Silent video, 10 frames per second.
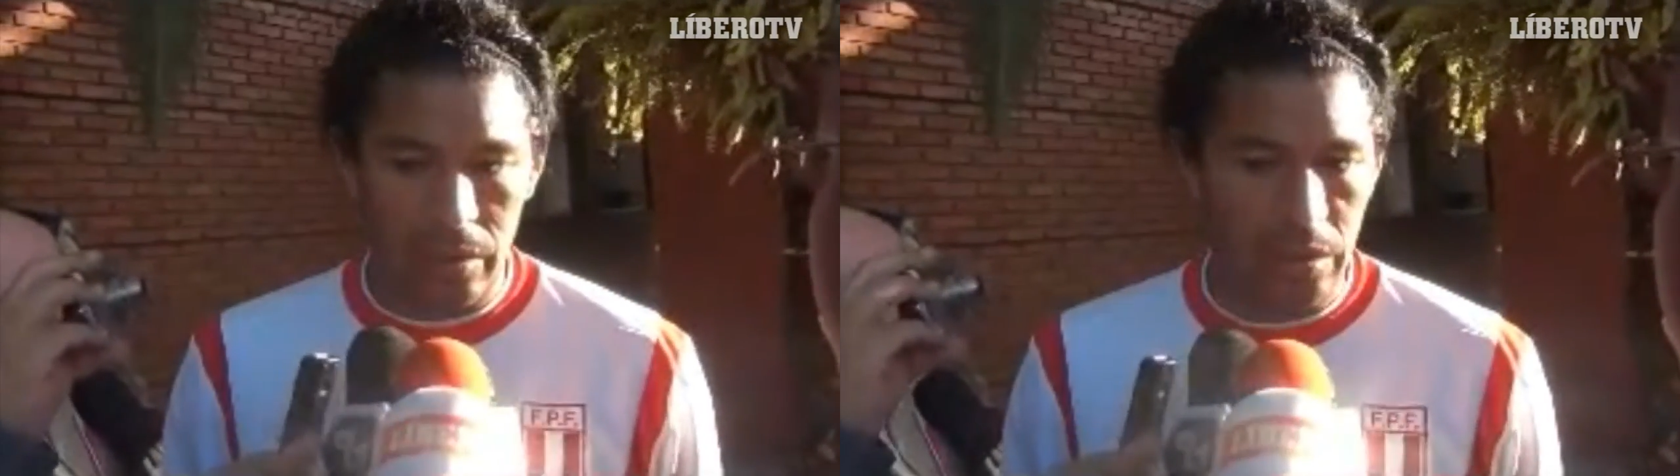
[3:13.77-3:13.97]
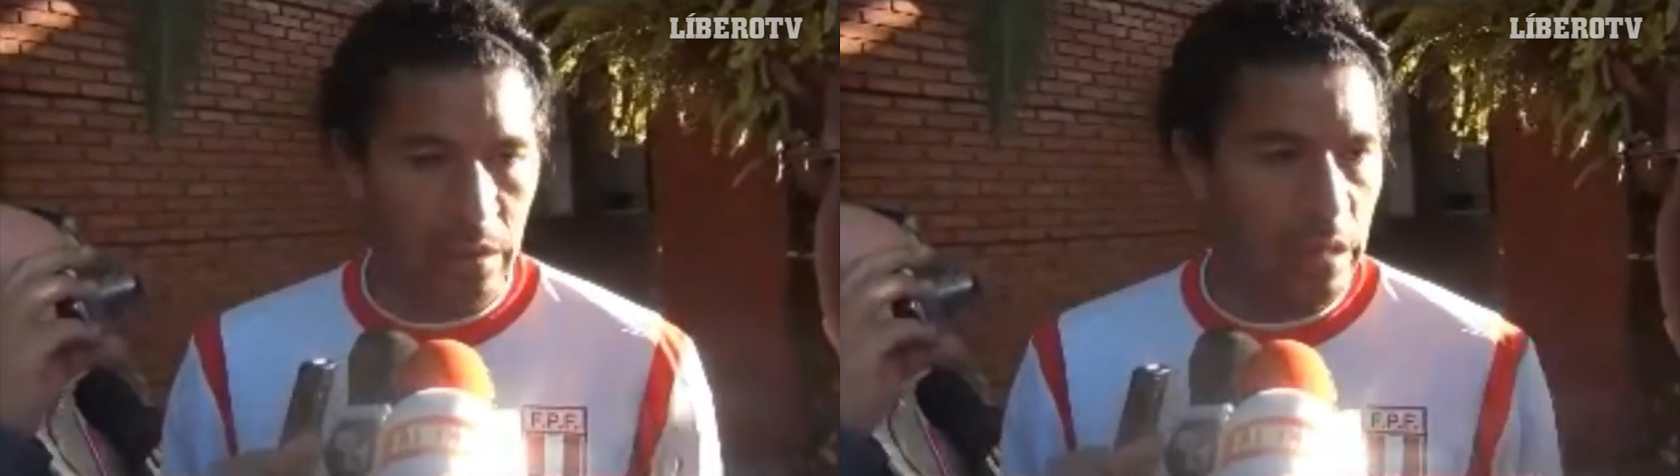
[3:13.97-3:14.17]

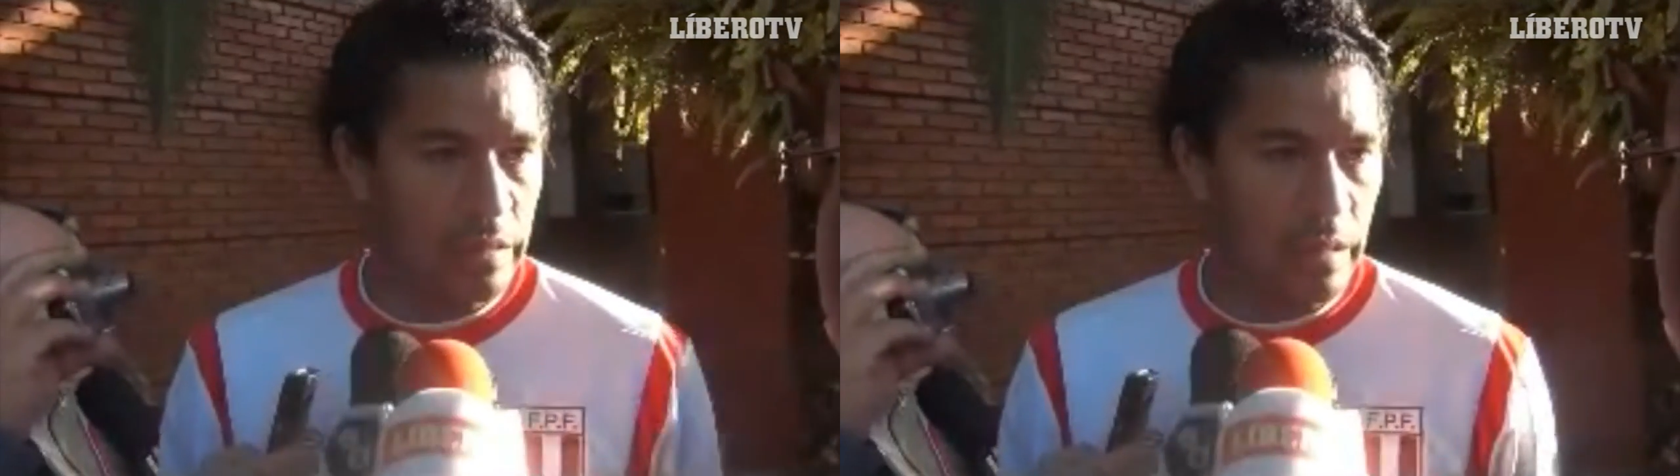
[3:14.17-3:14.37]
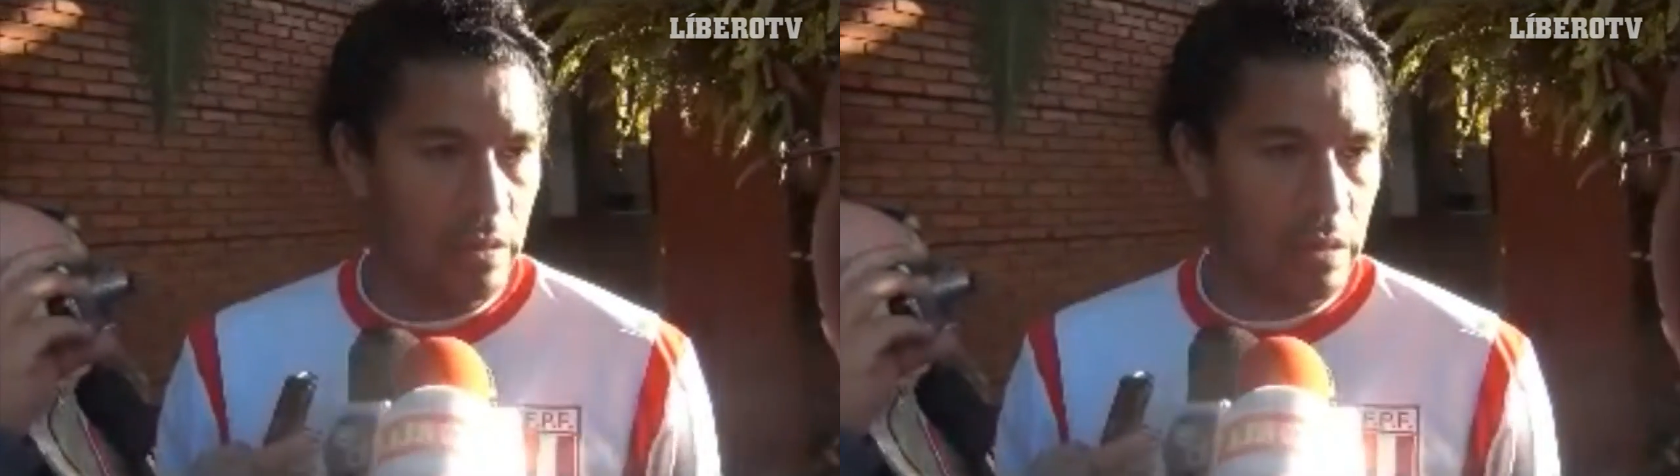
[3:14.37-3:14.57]
del
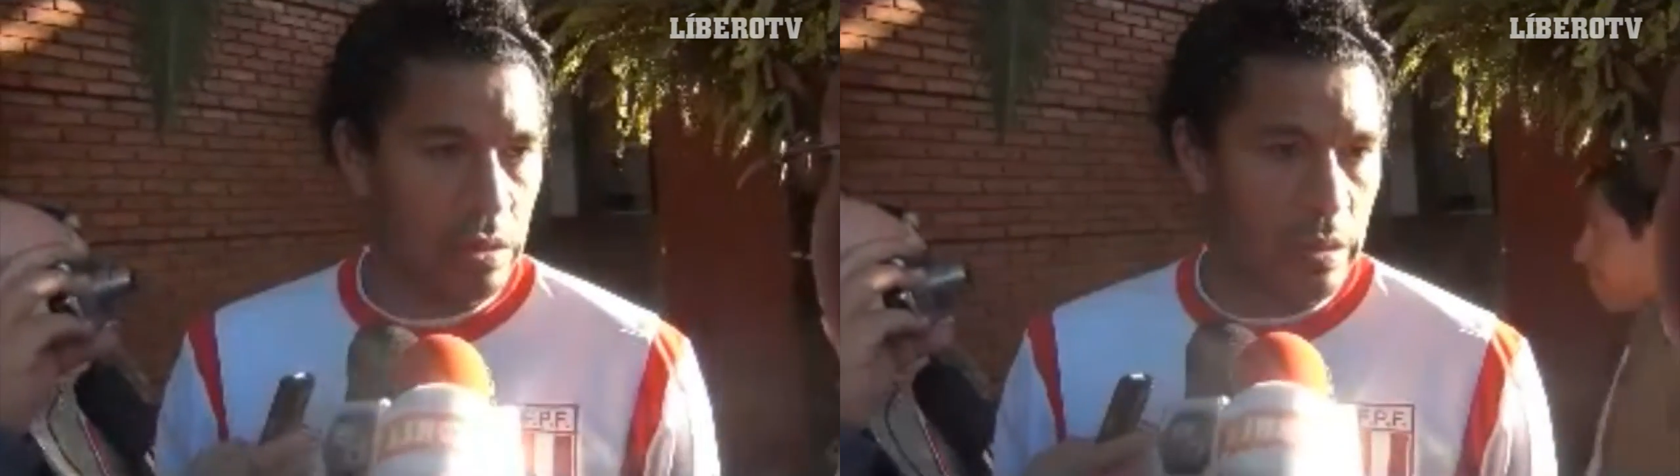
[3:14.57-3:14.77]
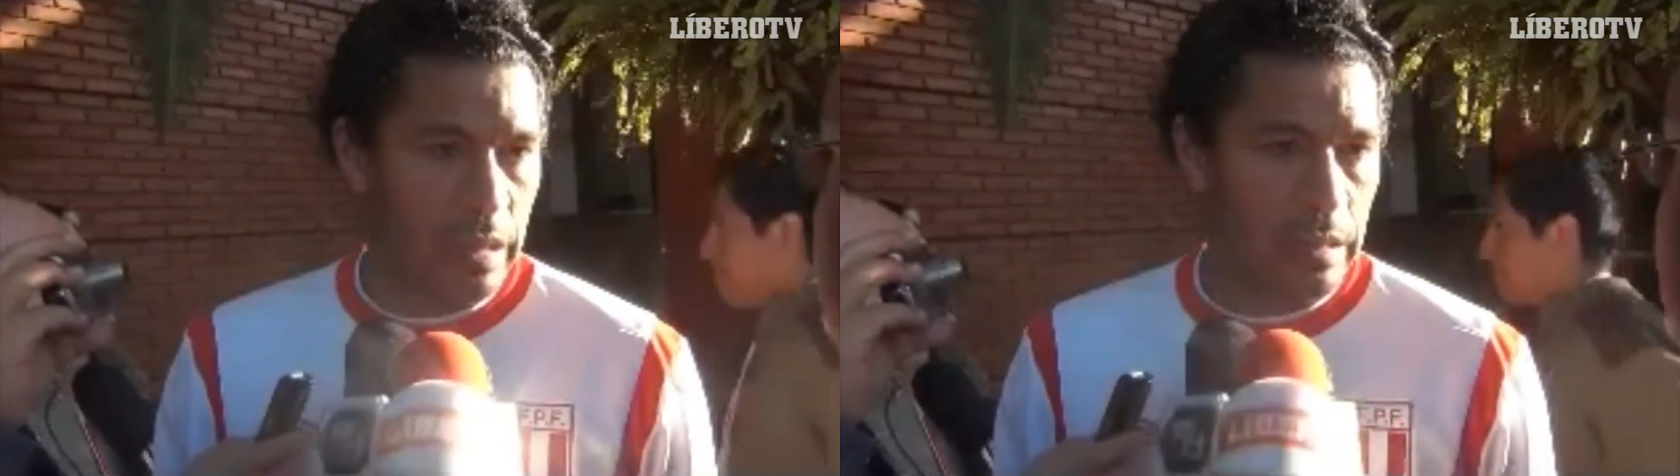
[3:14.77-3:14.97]
Estadio Nacional,